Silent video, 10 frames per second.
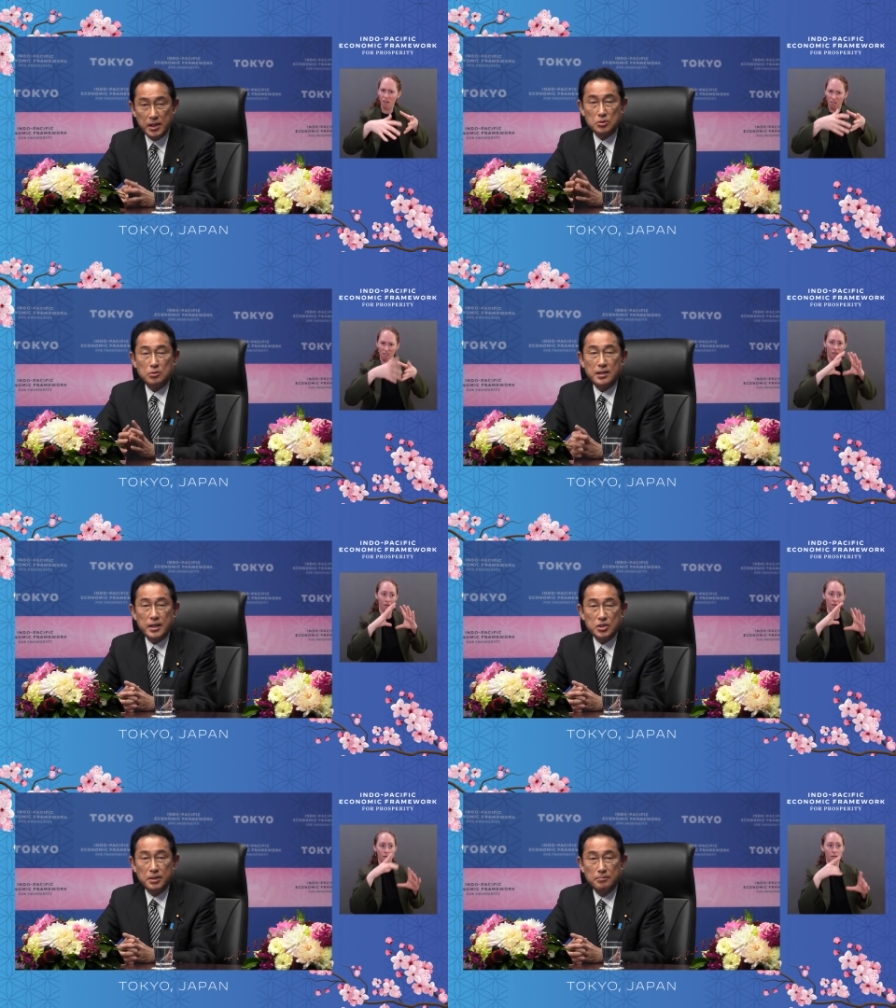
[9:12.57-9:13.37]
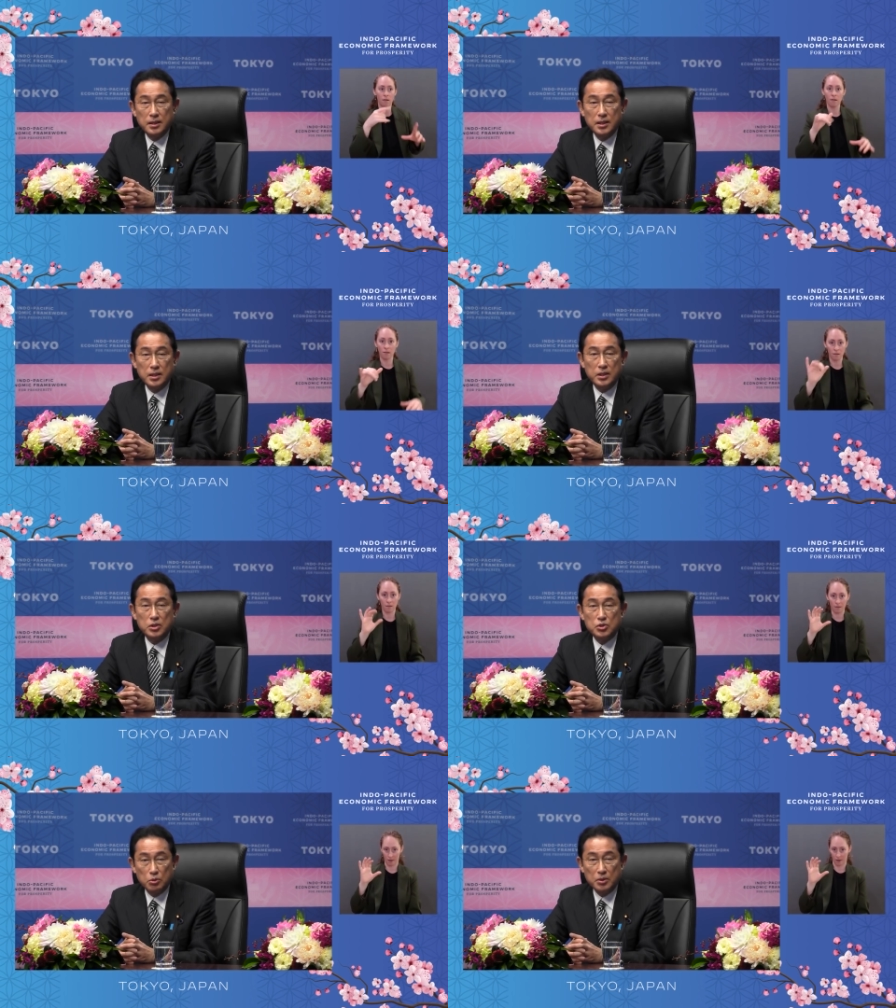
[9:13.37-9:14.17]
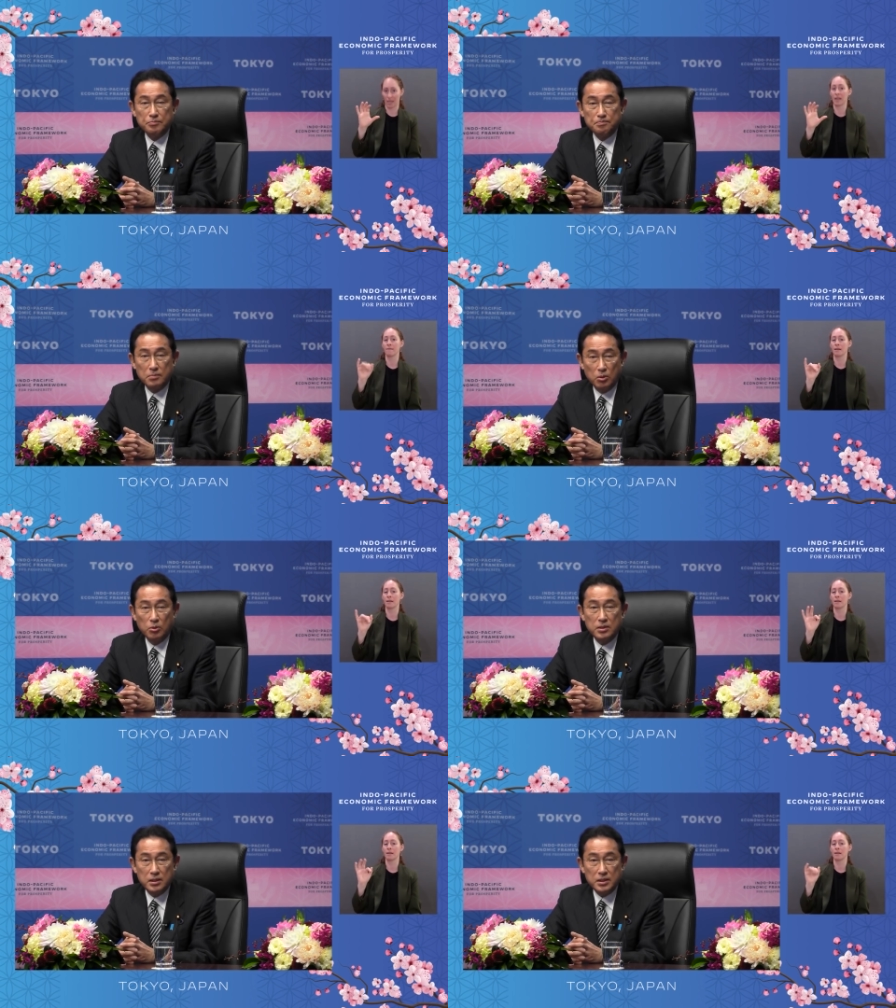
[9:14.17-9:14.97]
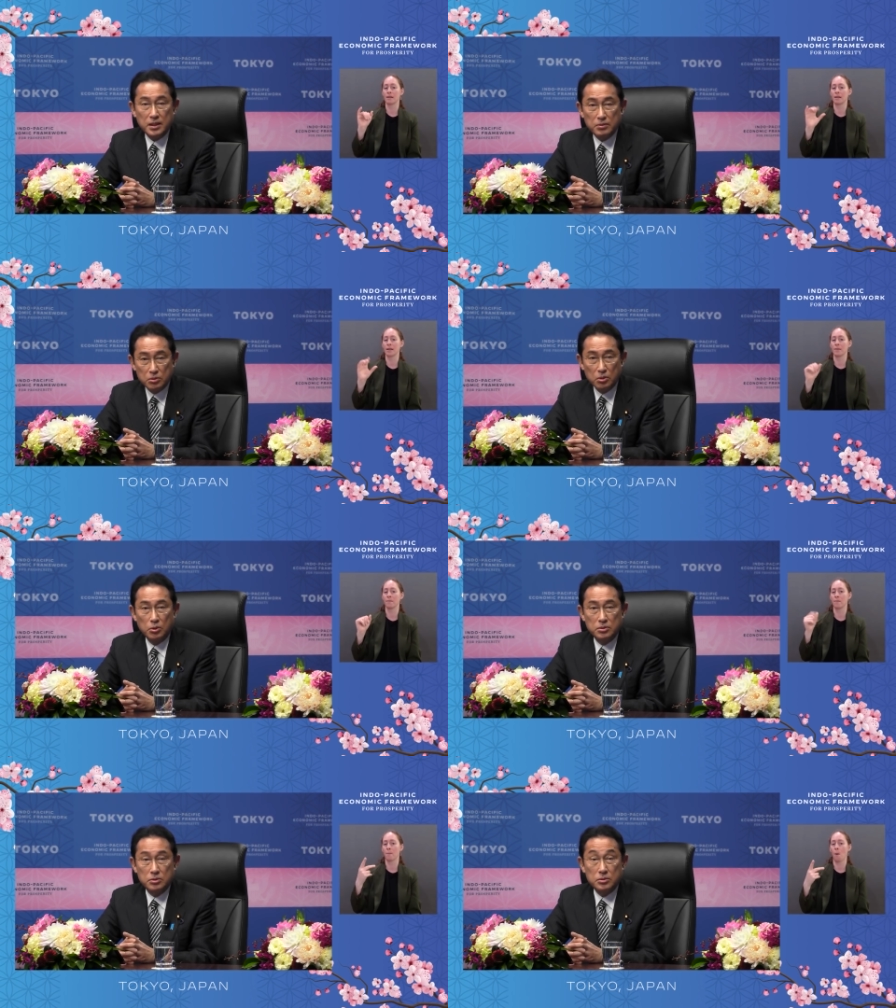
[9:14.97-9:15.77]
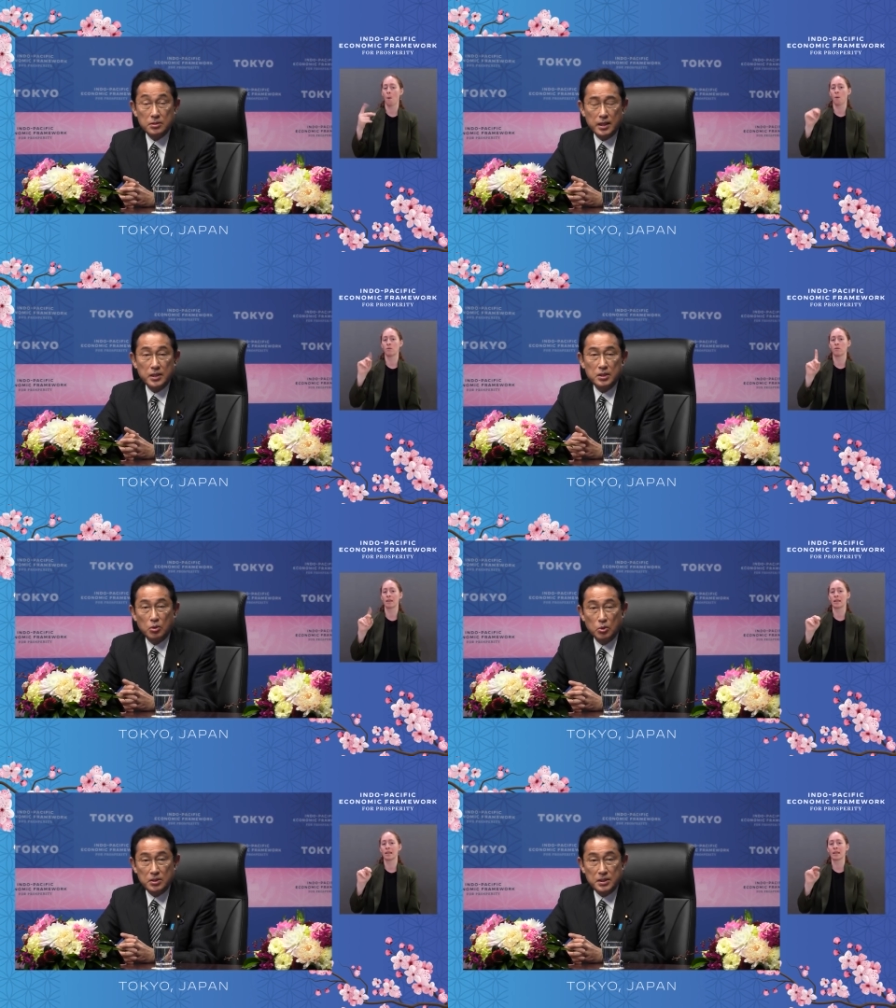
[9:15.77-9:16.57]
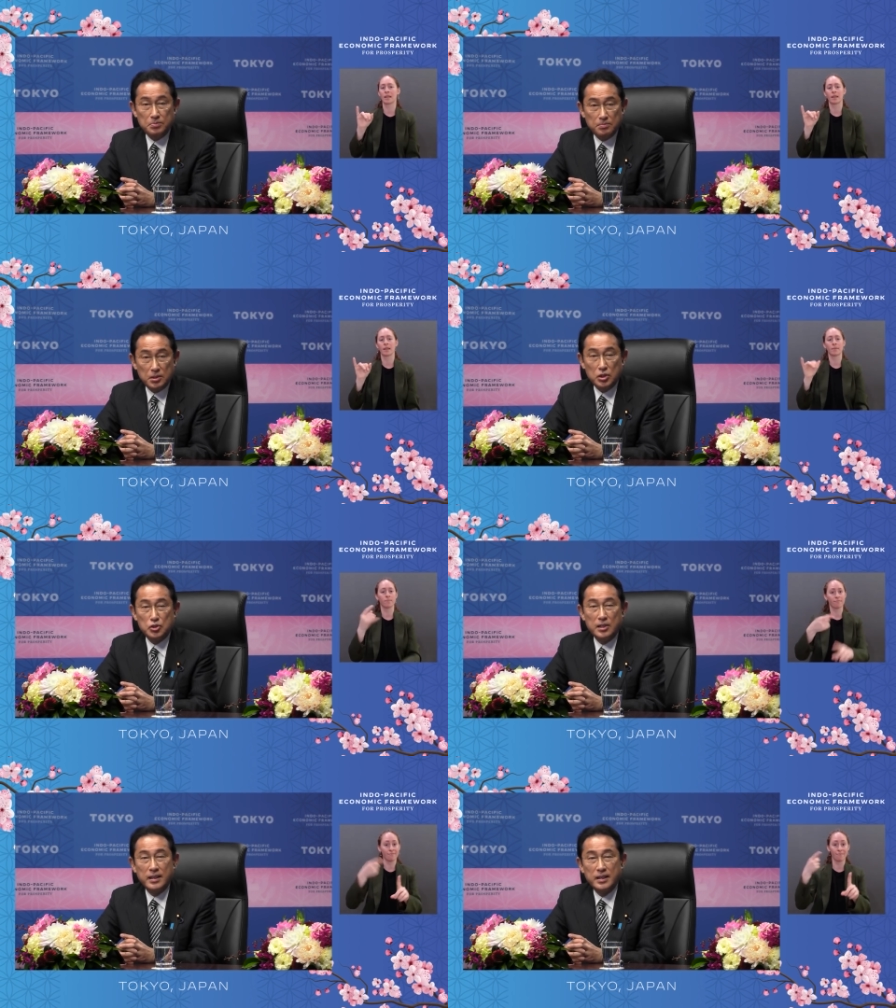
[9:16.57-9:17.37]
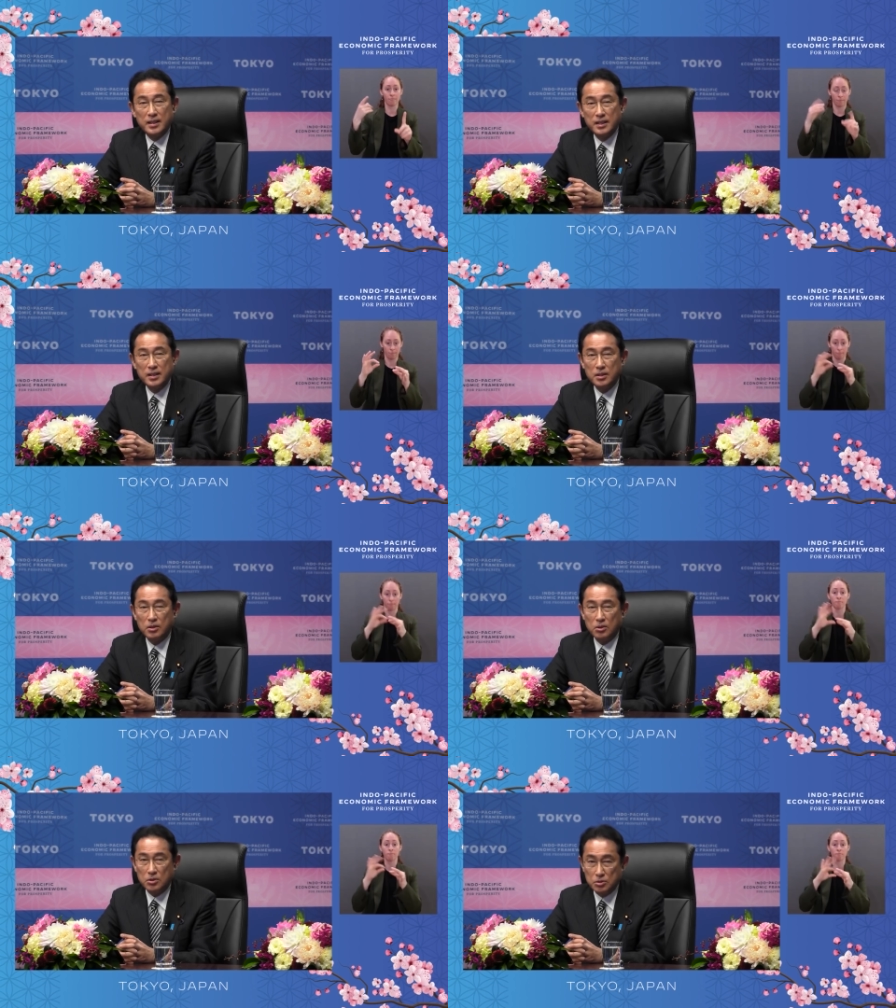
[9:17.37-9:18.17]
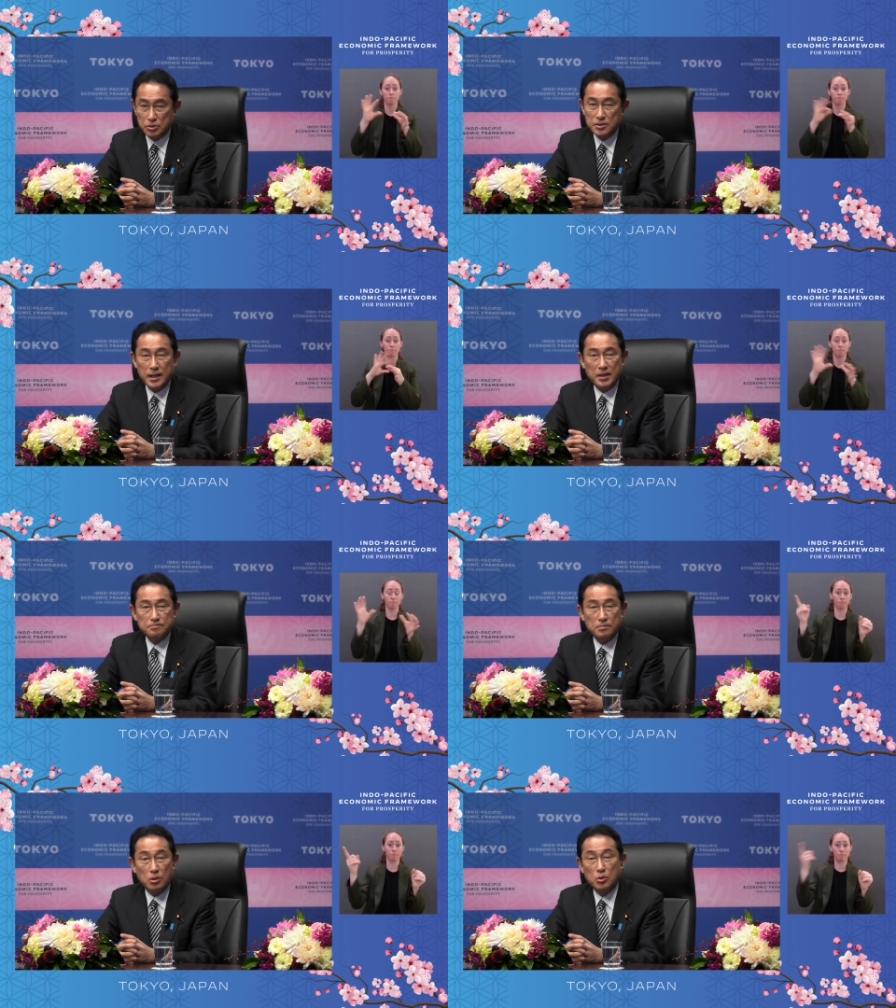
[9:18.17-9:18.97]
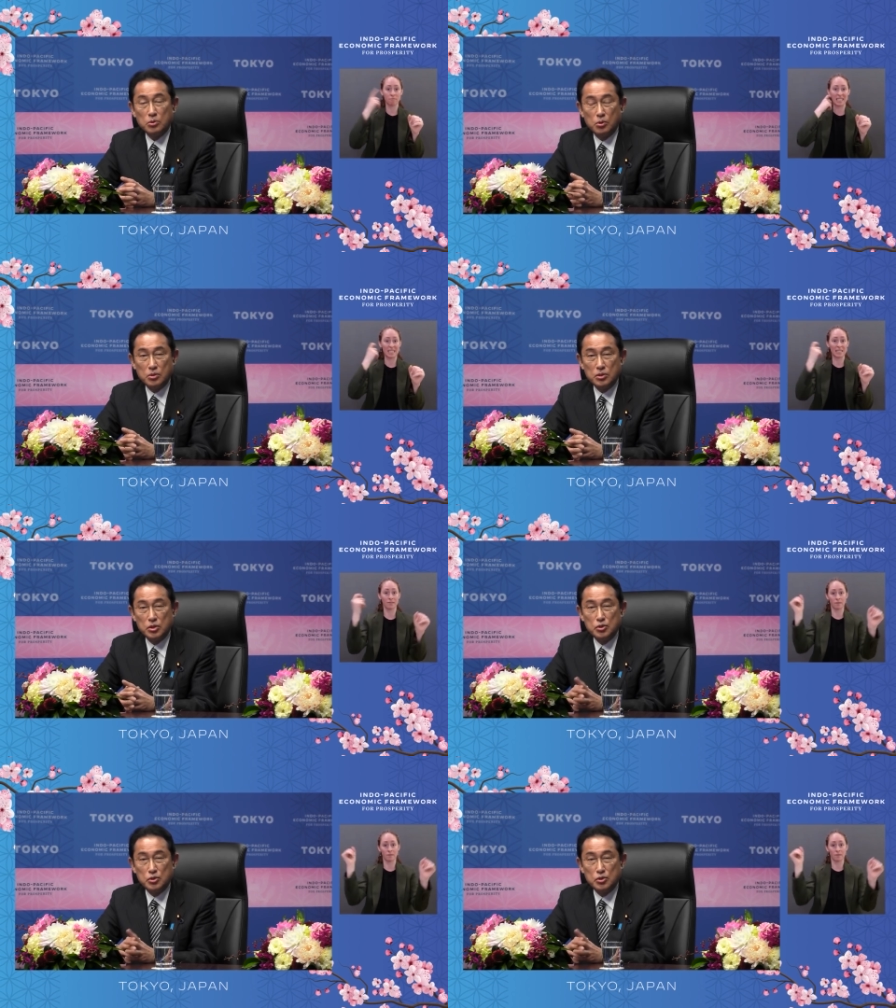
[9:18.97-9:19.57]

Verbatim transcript: Ông Biden cũng hoan nghênh và chúc mừng Thủ tướng Australia Anthony Albanese là người đã tuyên thệ nhậm chức vào tuần này.